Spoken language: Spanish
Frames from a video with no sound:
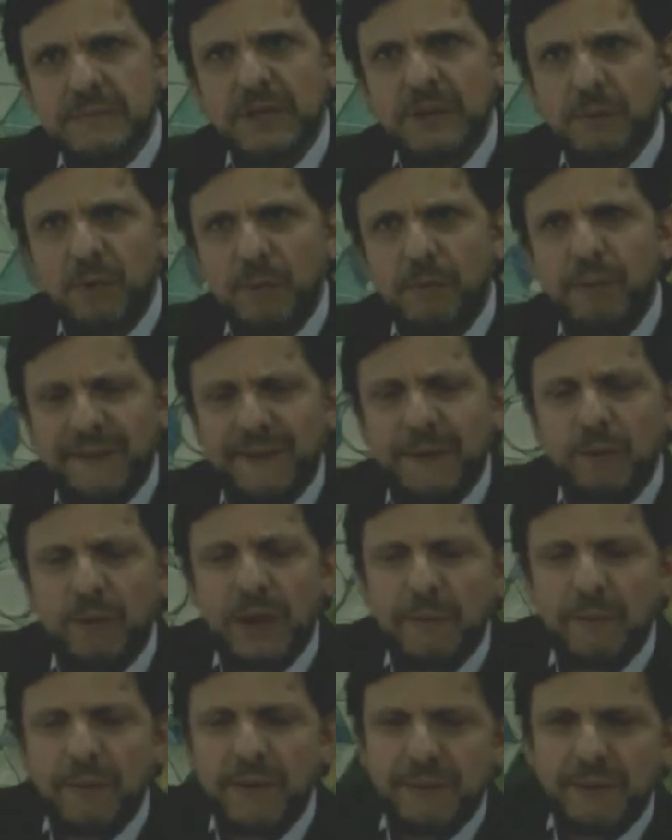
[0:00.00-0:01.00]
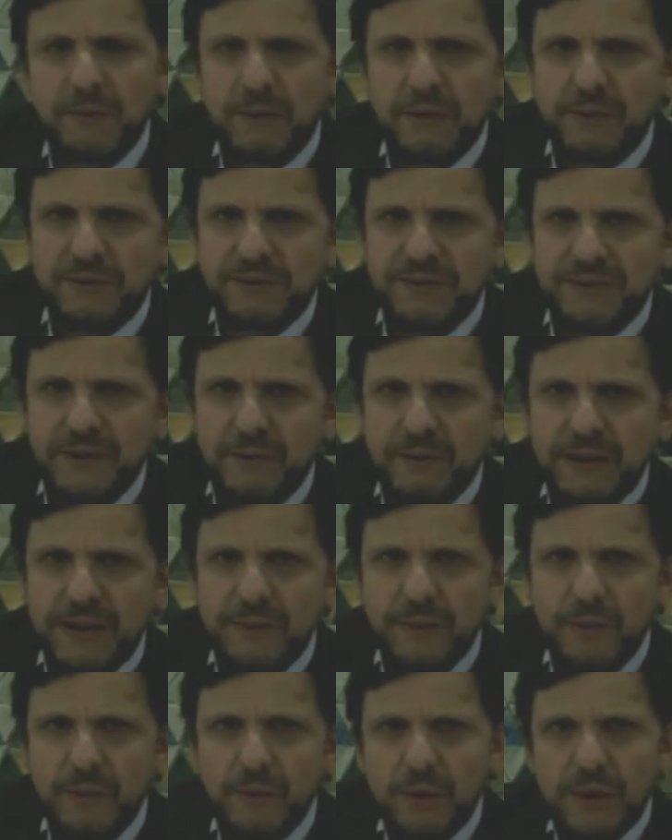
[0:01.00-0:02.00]
y muy particularmente cuando se está
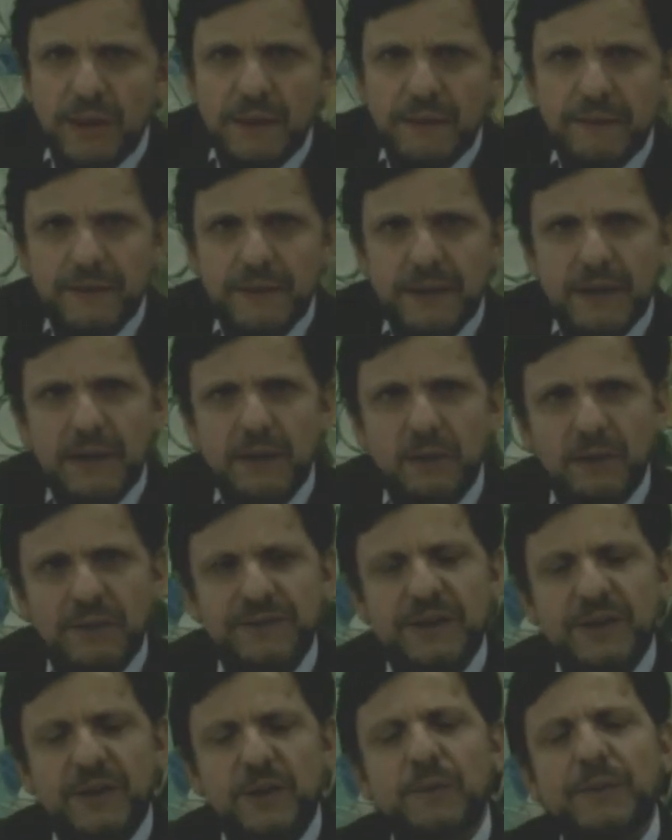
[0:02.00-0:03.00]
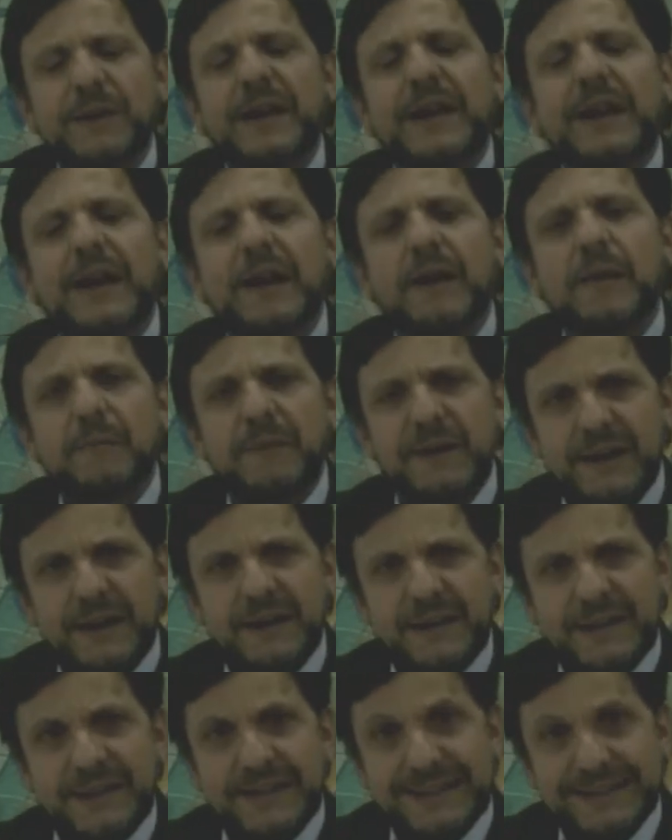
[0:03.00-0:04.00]
hablando de lo que se denomina la
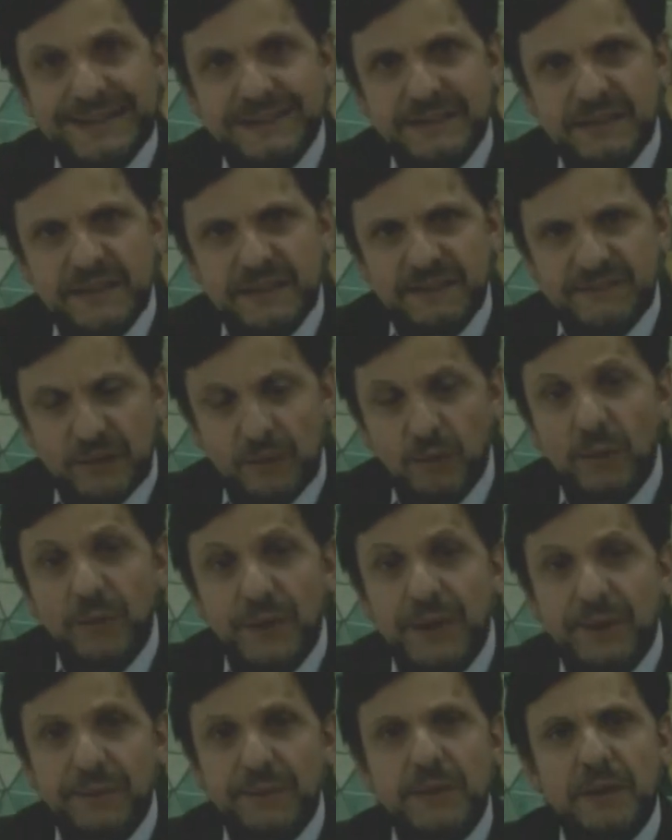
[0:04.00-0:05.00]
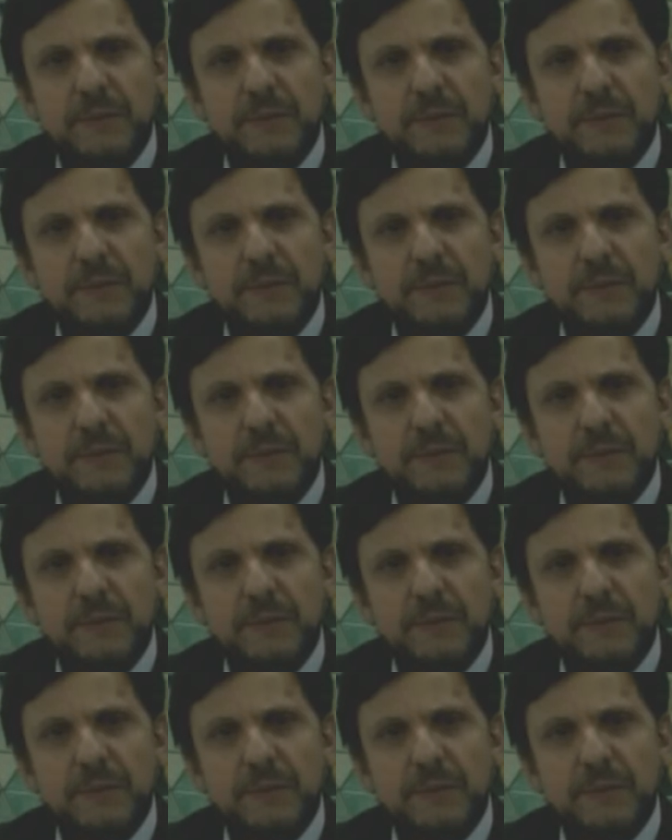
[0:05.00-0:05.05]
minería de cielo abierto.